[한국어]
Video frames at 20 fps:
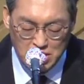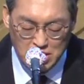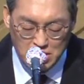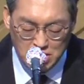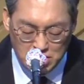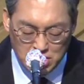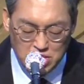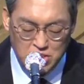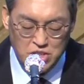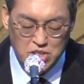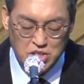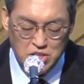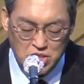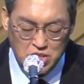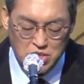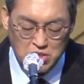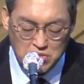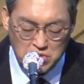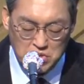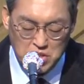그
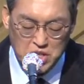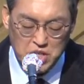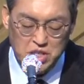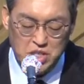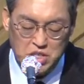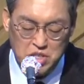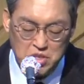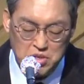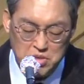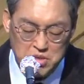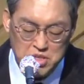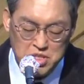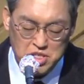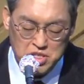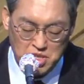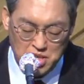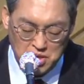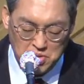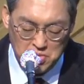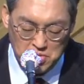기업과 일터와
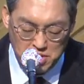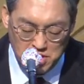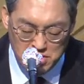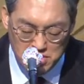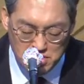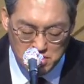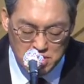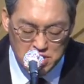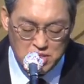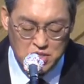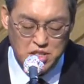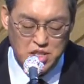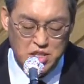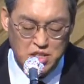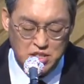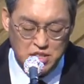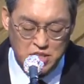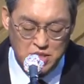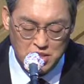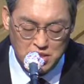사업과
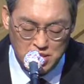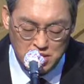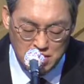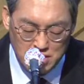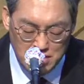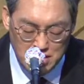직장들을